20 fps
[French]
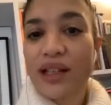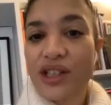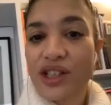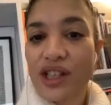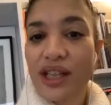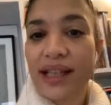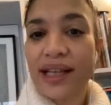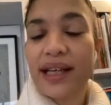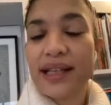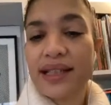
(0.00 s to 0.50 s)

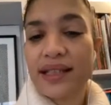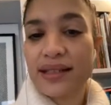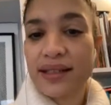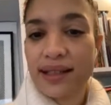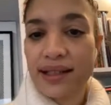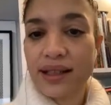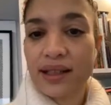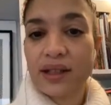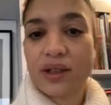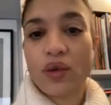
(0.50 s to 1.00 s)
j'ai
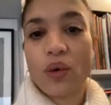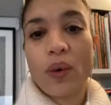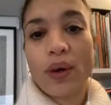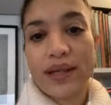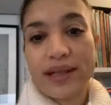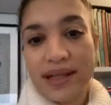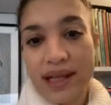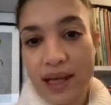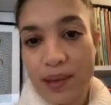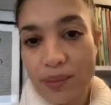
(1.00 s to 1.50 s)
réalisé
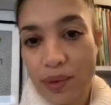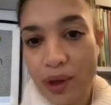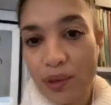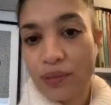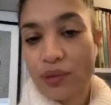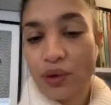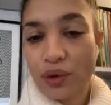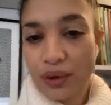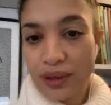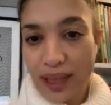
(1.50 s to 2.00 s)
trois
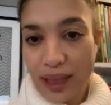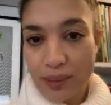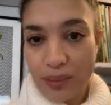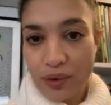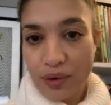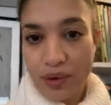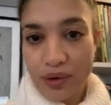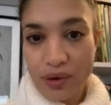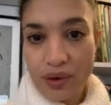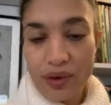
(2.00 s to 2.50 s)
albums
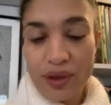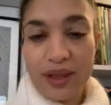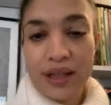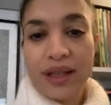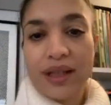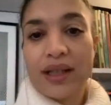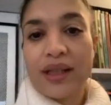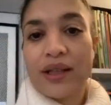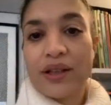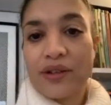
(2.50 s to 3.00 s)
notamment
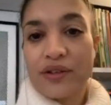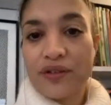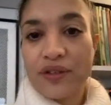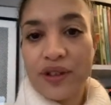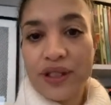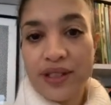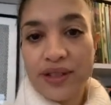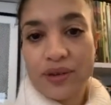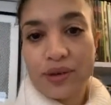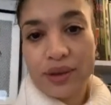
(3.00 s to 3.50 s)

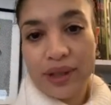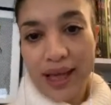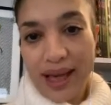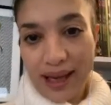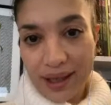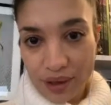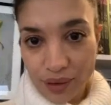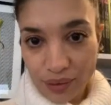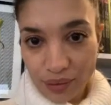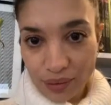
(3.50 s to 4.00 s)
Fils de
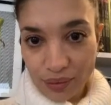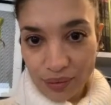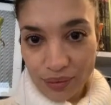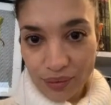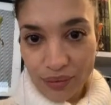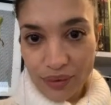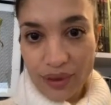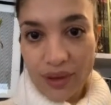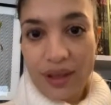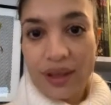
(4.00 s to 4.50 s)
dragon,
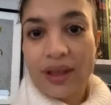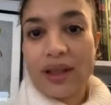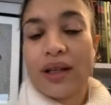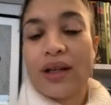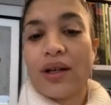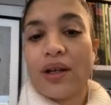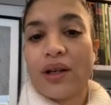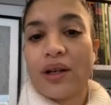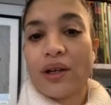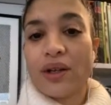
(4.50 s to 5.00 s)

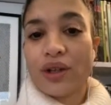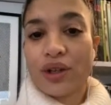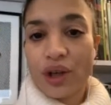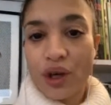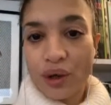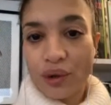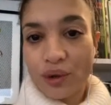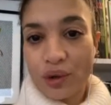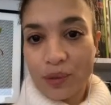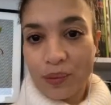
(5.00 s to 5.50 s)

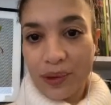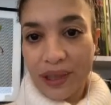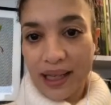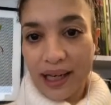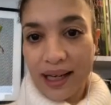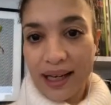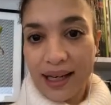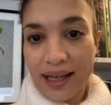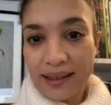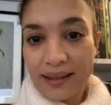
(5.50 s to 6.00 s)
Cœur de
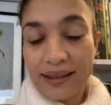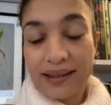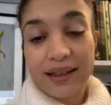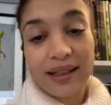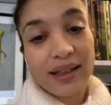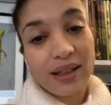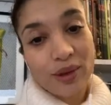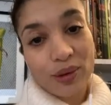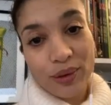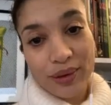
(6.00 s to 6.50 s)
pirate
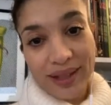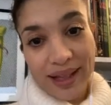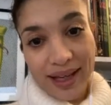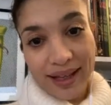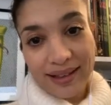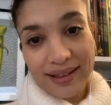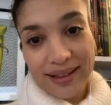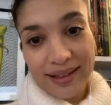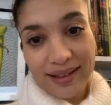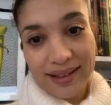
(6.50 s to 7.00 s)
et Le
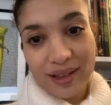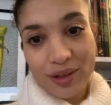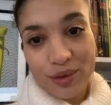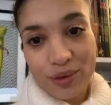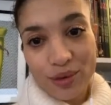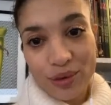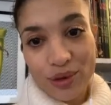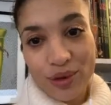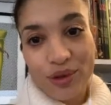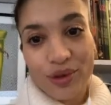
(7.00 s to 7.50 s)
dernier des
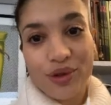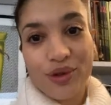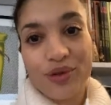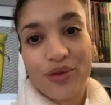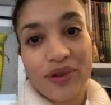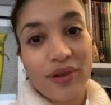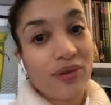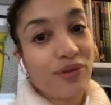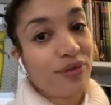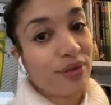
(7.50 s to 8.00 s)
loups que je
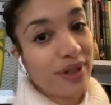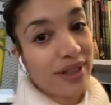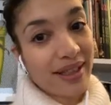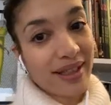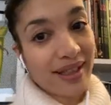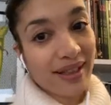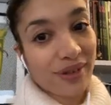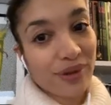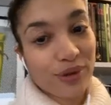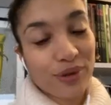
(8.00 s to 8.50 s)
vais vous
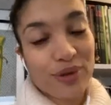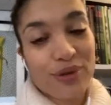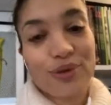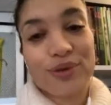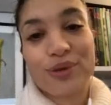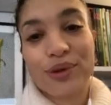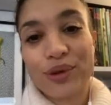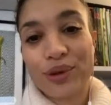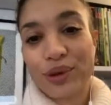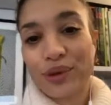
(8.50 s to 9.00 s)
lire dans
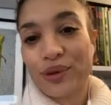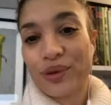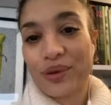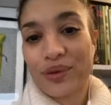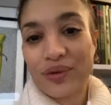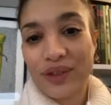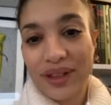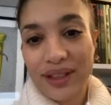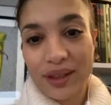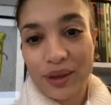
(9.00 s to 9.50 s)
une autre
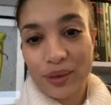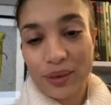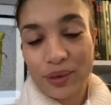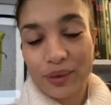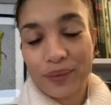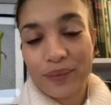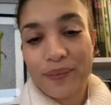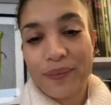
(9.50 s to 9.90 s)
vidéo.